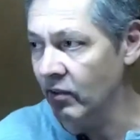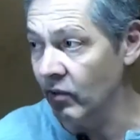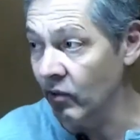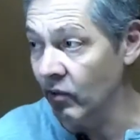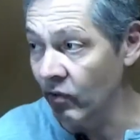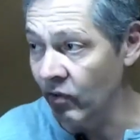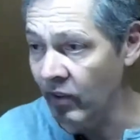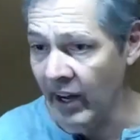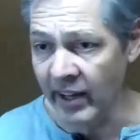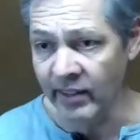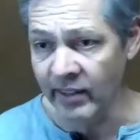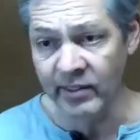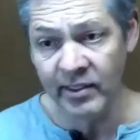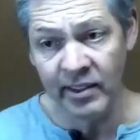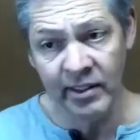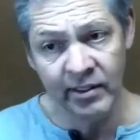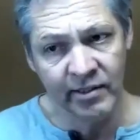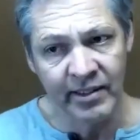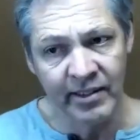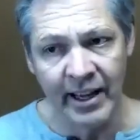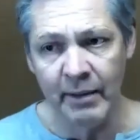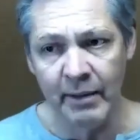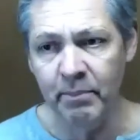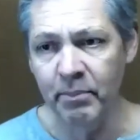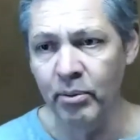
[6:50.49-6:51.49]
Was ist
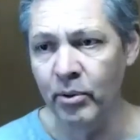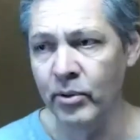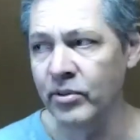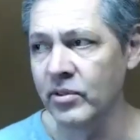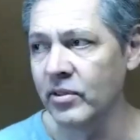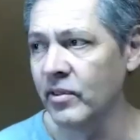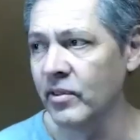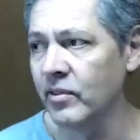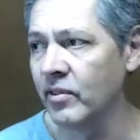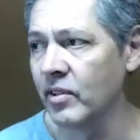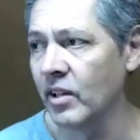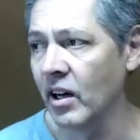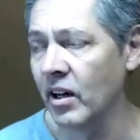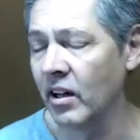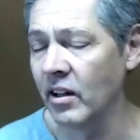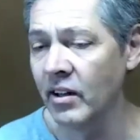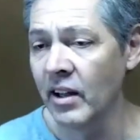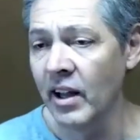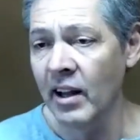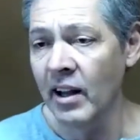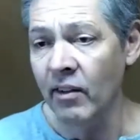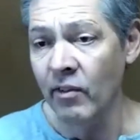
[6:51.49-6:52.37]
dein Potenzial?